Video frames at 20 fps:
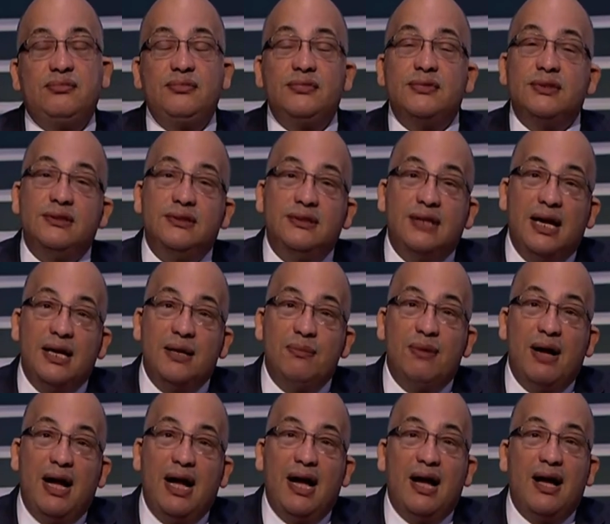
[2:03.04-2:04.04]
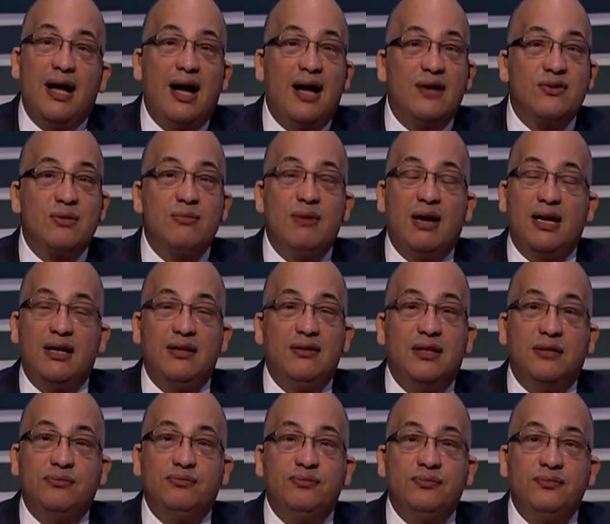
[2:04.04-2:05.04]
ده يبقى حاجه عظيمه
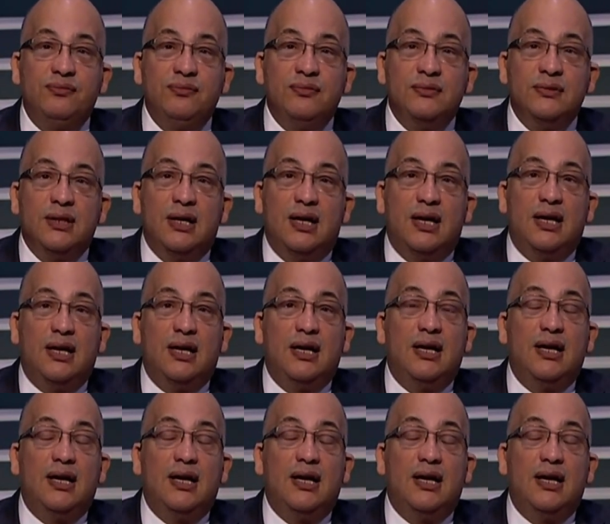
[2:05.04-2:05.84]
جدا آه